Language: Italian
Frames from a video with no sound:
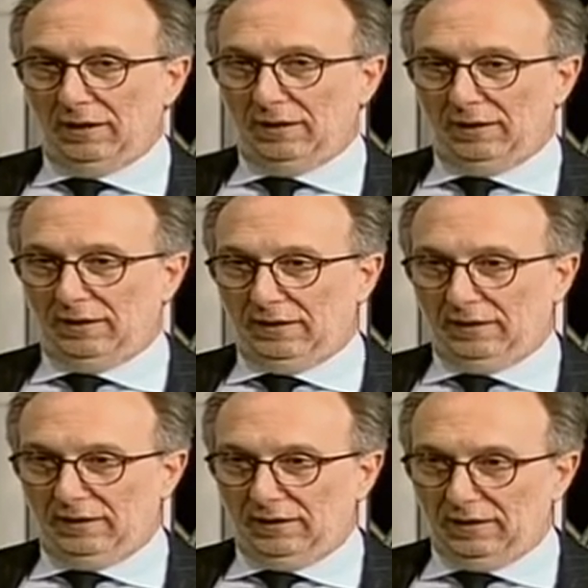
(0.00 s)

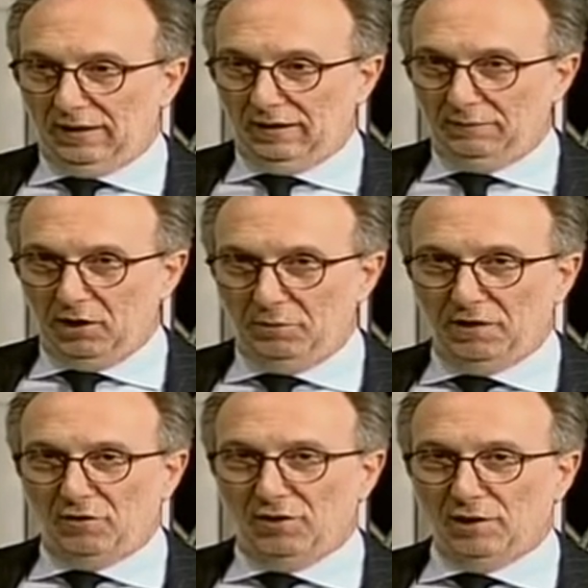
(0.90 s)
eh, al mio
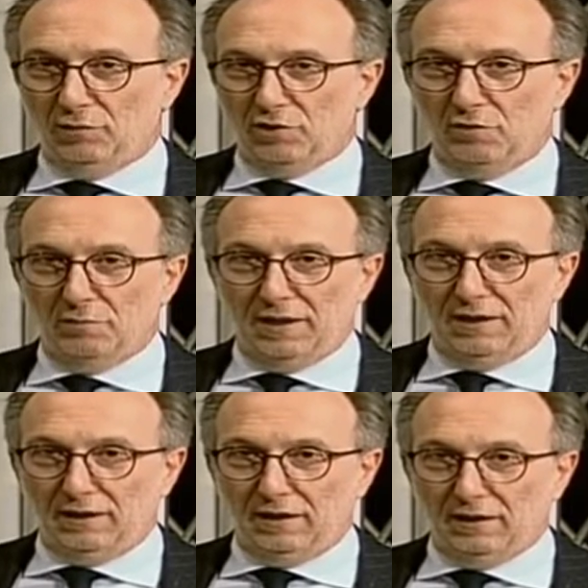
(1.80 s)
amico Claudio
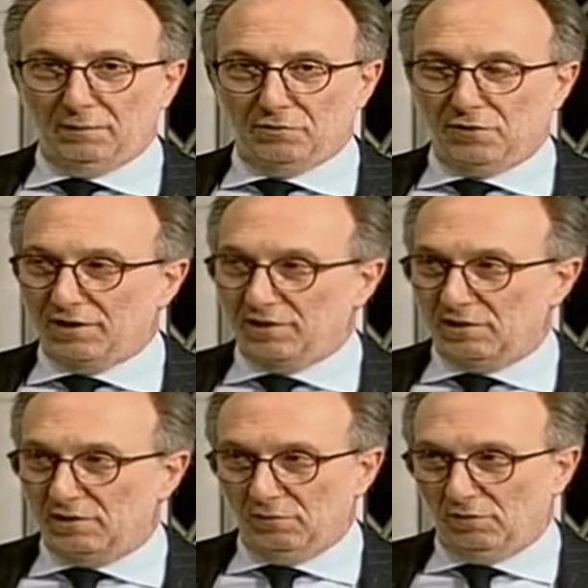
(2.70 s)
Giacomelli, che è una persona che
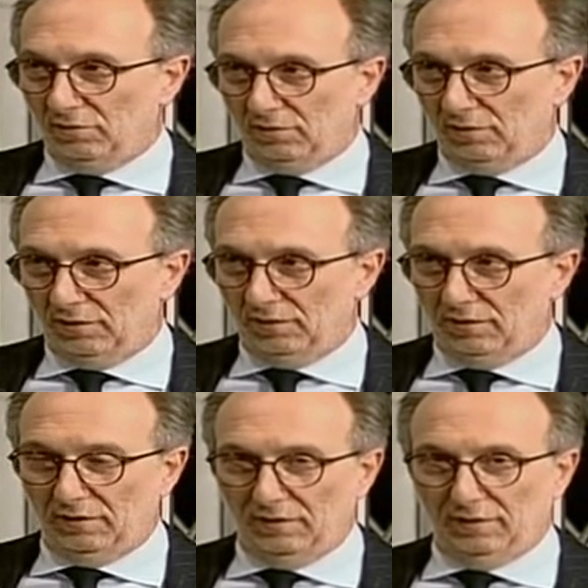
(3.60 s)
stimo,
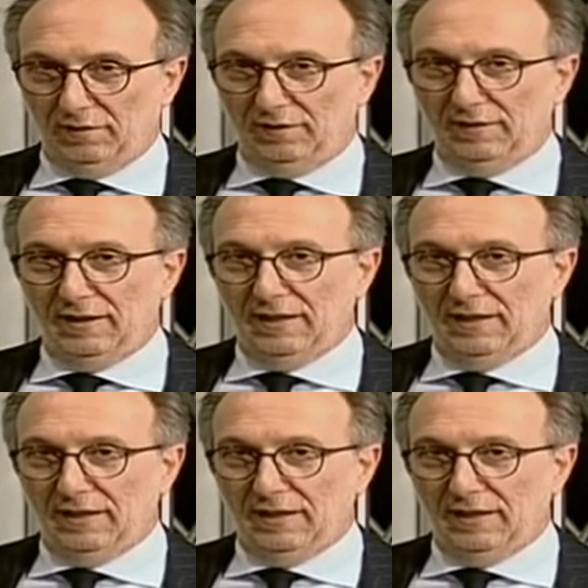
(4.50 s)
eh,